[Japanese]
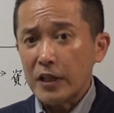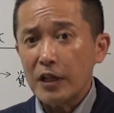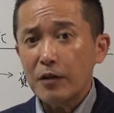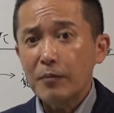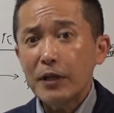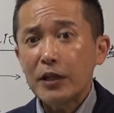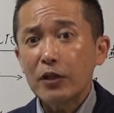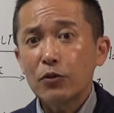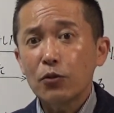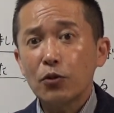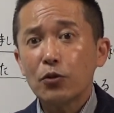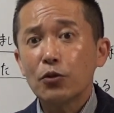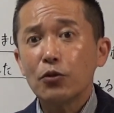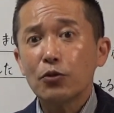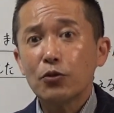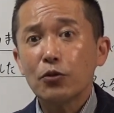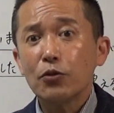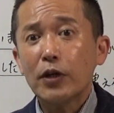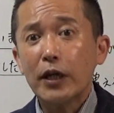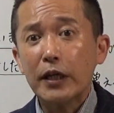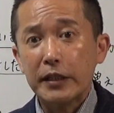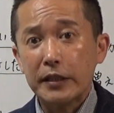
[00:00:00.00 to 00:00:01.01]
あまり農業
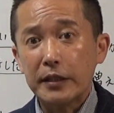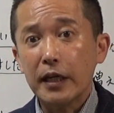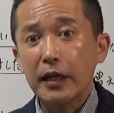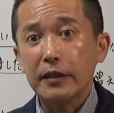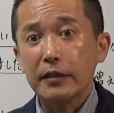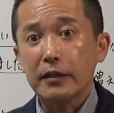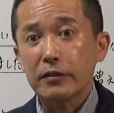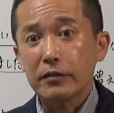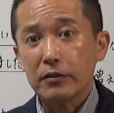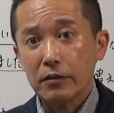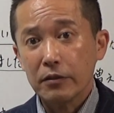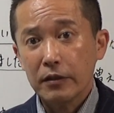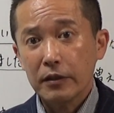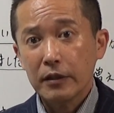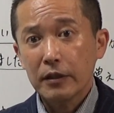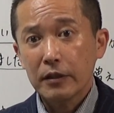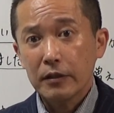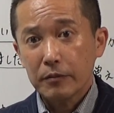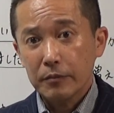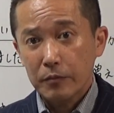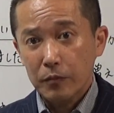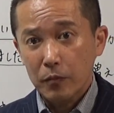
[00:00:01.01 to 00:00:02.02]
業界にないんです
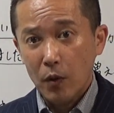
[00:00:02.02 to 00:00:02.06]
よ。